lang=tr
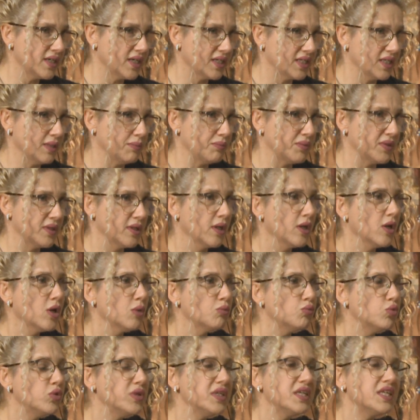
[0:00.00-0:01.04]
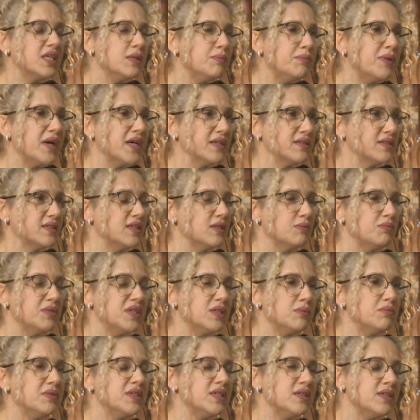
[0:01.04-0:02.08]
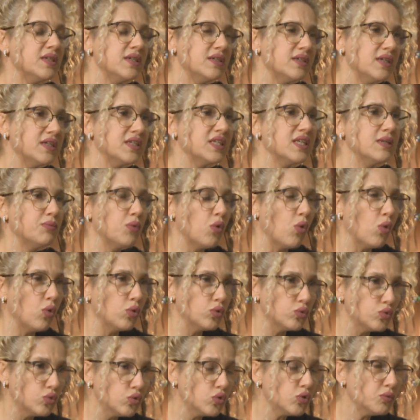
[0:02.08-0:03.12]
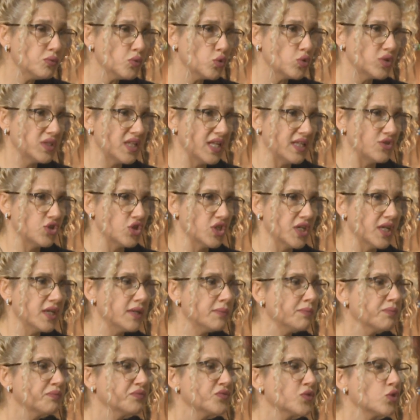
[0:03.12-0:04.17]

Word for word: rakip. Bu iki patrik birbirine rakip olduğu müddetçe